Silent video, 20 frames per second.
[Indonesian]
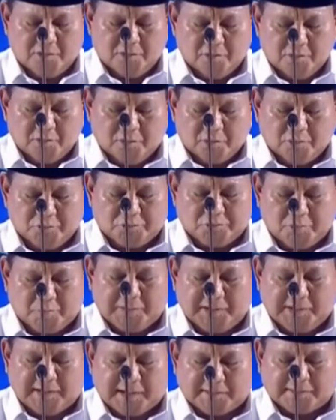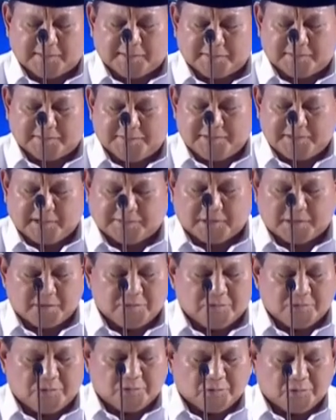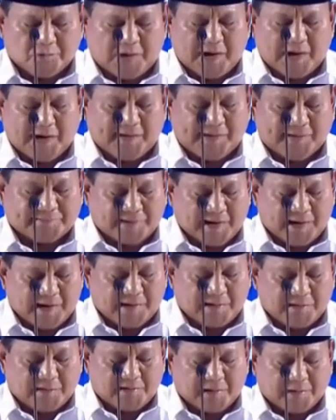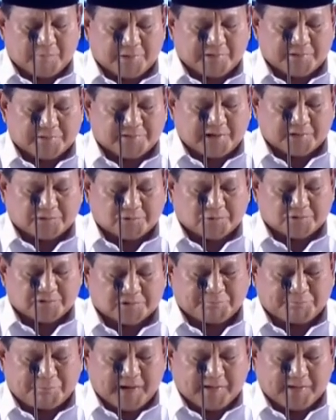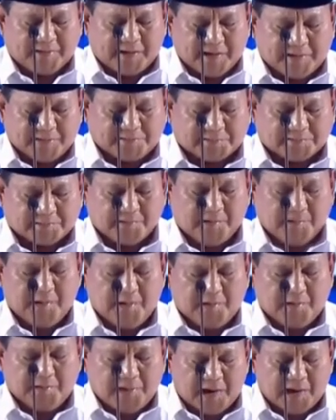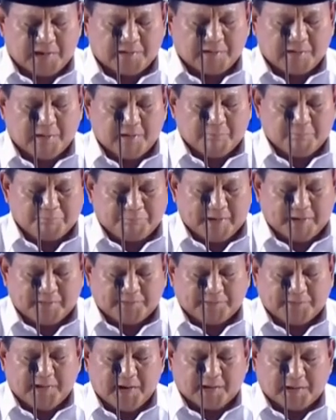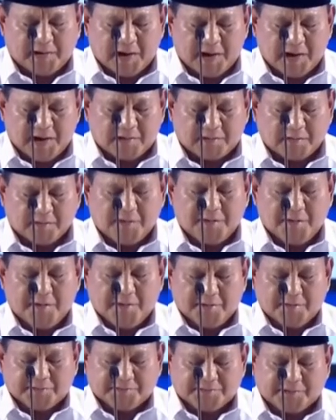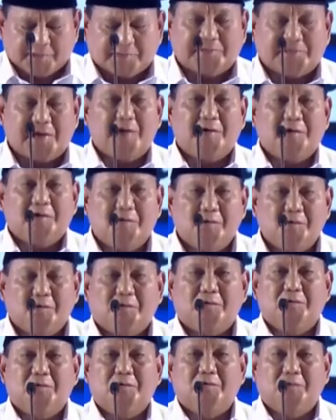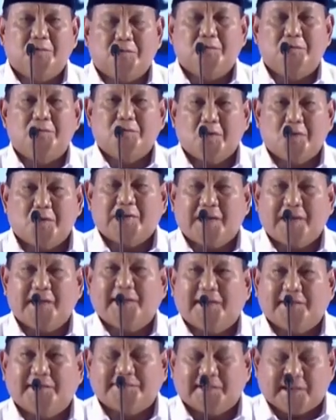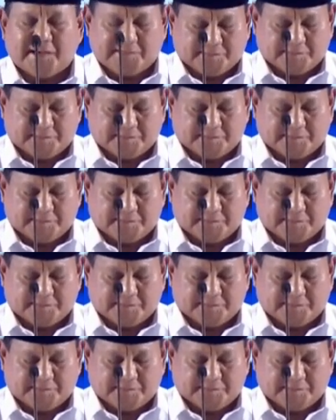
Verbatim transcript: untuk meningkatkan kesejahteraan guru ASN yang berstatus PNS dan P3K serta guru-guru non-ASN.